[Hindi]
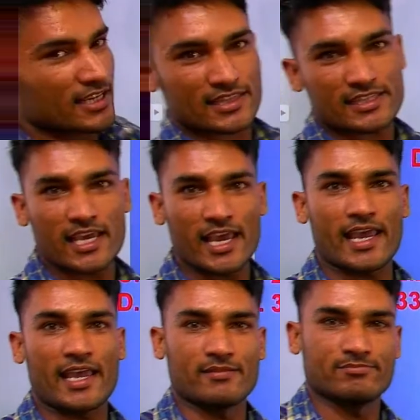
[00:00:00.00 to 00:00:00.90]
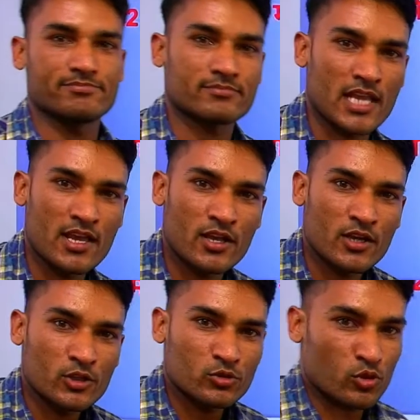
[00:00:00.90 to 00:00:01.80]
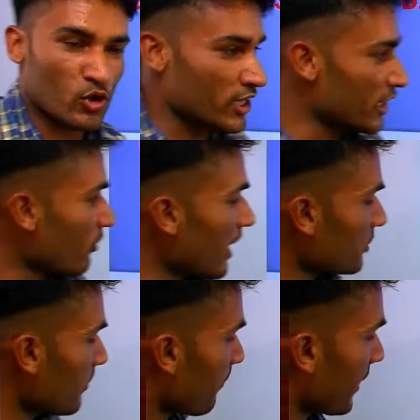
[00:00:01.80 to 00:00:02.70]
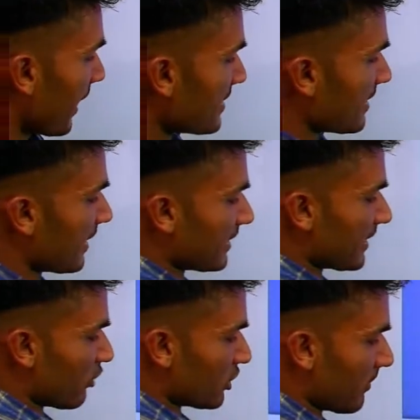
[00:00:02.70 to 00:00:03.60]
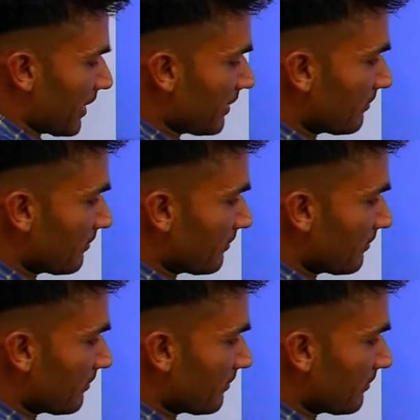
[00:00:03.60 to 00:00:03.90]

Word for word: गति है तो निर्वात में प्रकाश की गति क्या होती है भाई